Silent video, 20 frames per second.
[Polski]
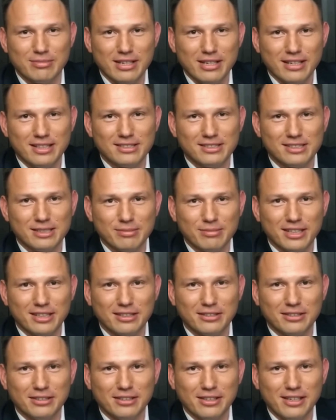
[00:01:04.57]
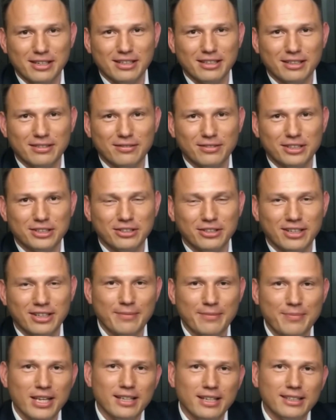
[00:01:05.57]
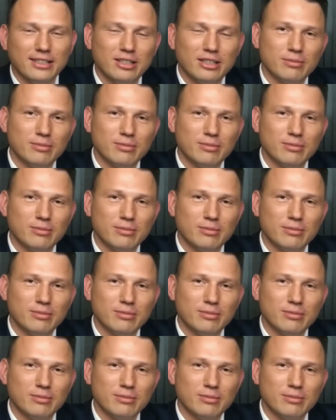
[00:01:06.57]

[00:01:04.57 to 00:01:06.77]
A niektórzy urobili to